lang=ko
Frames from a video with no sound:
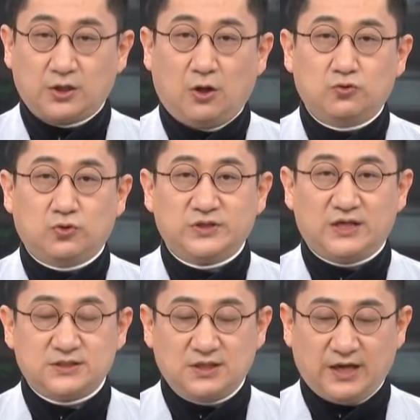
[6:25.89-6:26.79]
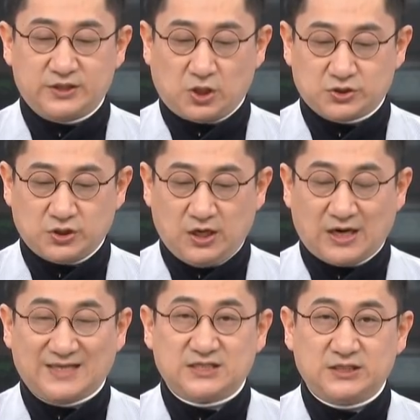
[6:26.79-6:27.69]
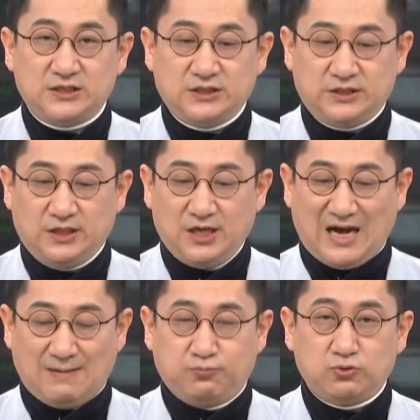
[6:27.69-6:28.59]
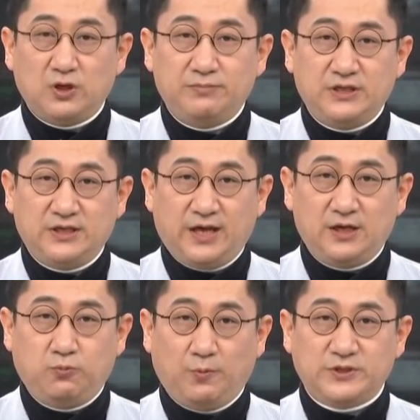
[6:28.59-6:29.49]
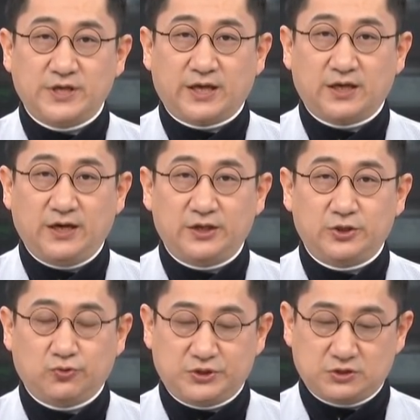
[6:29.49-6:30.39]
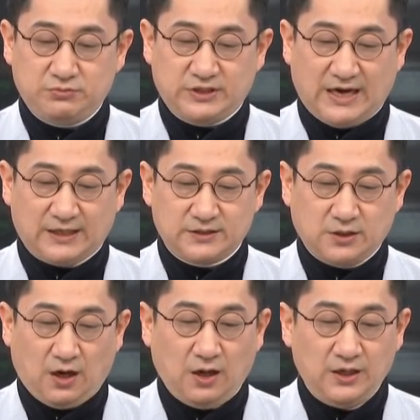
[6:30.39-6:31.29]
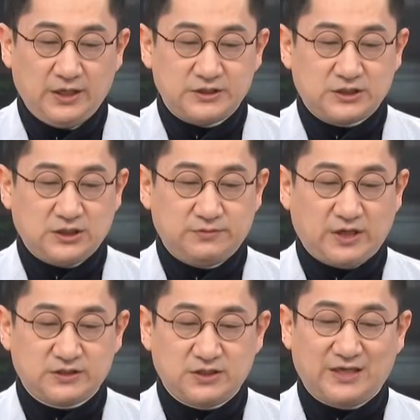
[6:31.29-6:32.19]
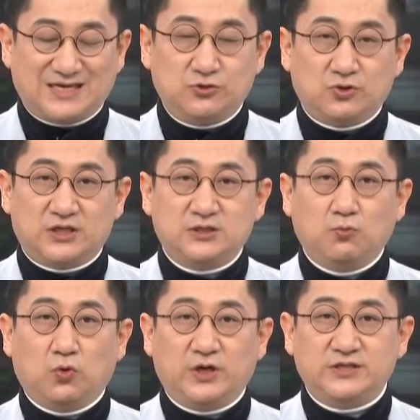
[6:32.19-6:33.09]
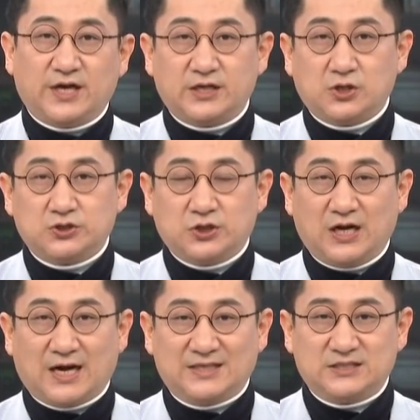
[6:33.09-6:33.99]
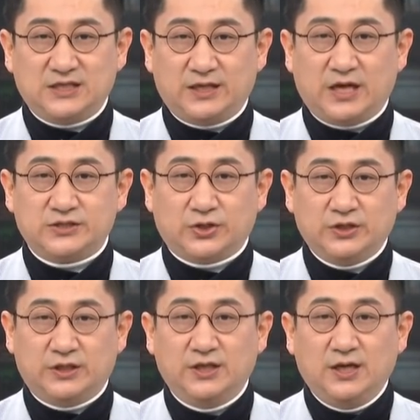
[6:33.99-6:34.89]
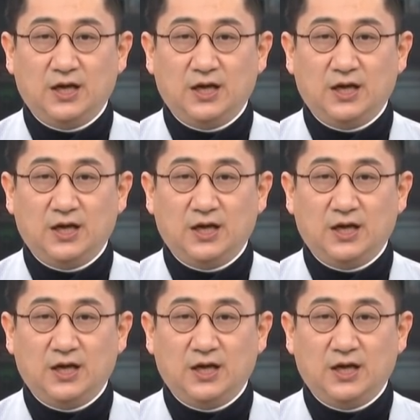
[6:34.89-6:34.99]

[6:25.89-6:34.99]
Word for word: 결국 테슬라의 적정한 가치는 앞으로의 미래를 보면서 얘기를 해드리고 있습니다. 그래서 지금 테슬라의 잔존 가치 모델상의 적절한 가치에 대해서는